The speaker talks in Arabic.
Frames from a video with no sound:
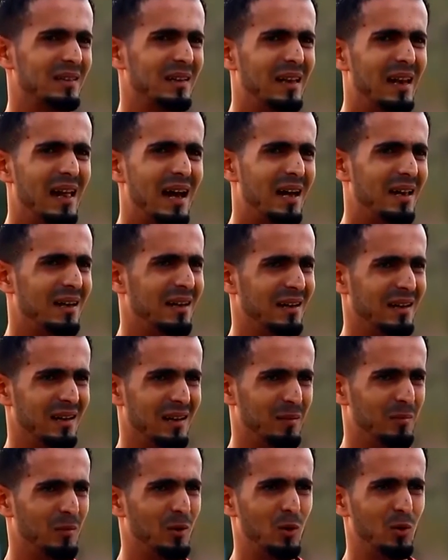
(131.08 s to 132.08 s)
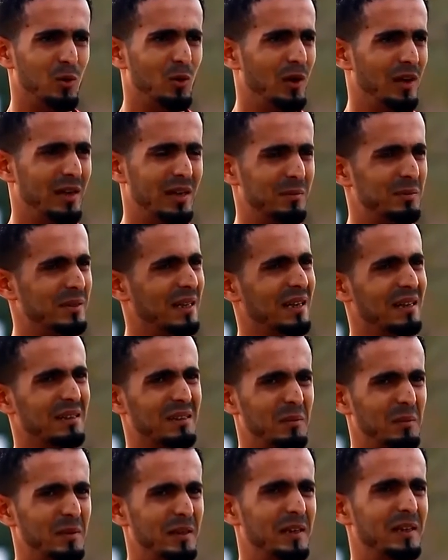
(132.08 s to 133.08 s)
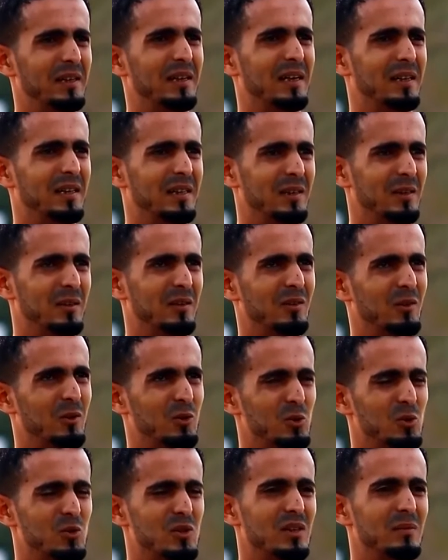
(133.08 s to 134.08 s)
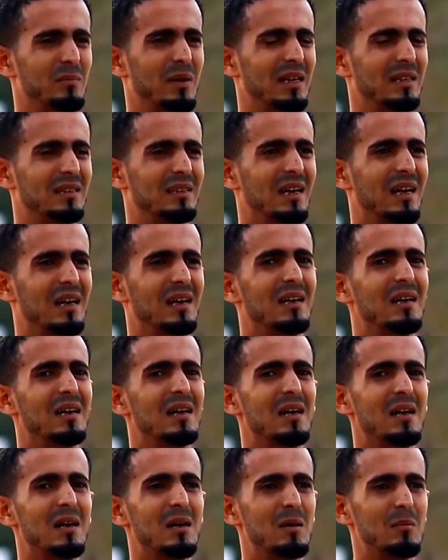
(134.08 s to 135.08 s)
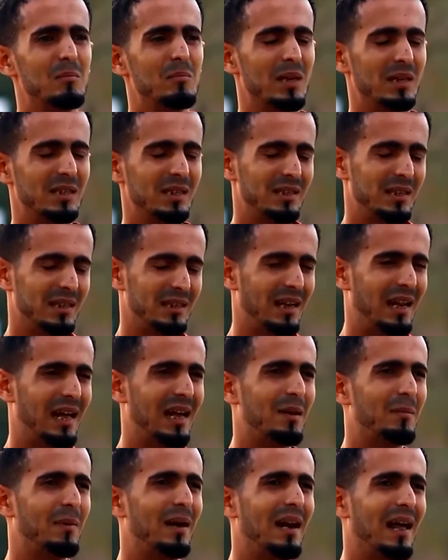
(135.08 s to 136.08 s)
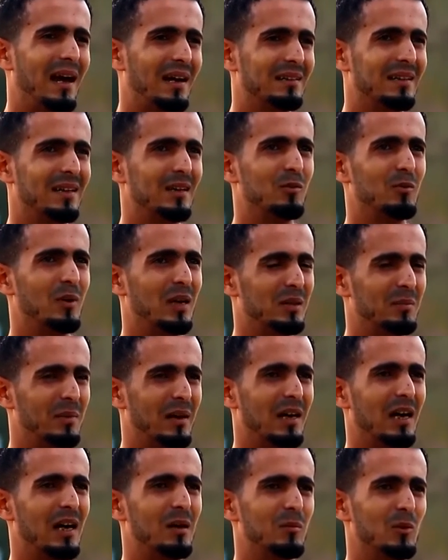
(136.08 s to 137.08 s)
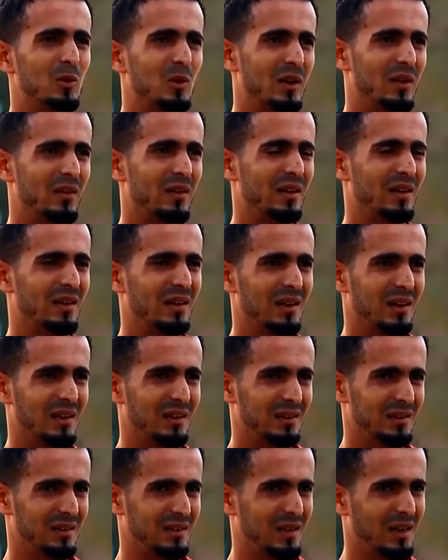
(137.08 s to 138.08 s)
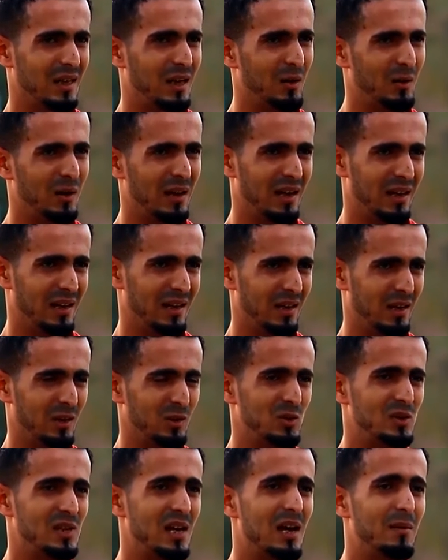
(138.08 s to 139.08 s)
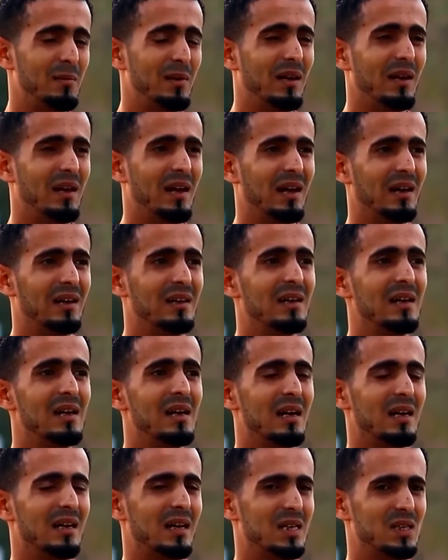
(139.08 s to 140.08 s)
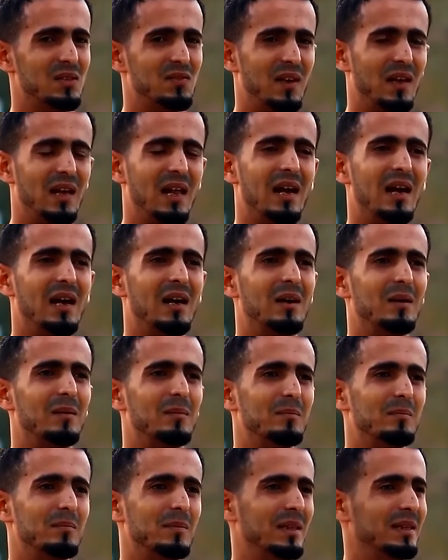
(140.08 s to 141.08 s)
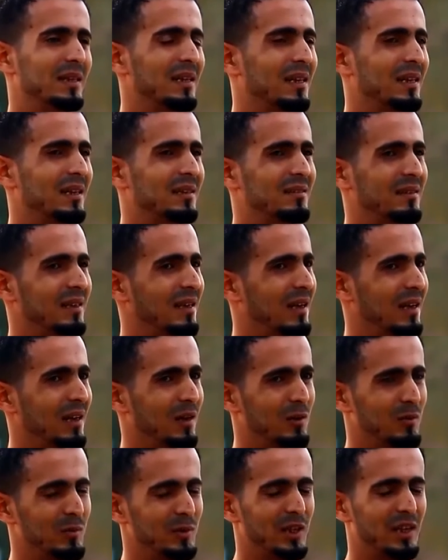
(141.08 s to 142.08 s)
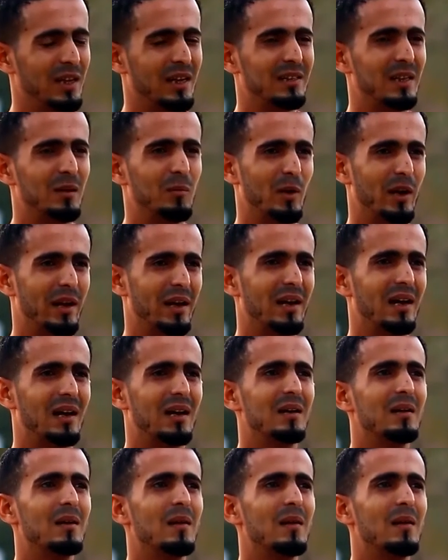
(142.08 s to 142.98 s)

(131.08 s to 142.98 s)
الاهل الموضوع يعني بشكل طبيعي يعني خصوصا بعد مع شدة الحرب على عدن وبعد ما قاموا أيضا هؤلاء الغزاة بالقصف على مدينة أو مديرية البريغة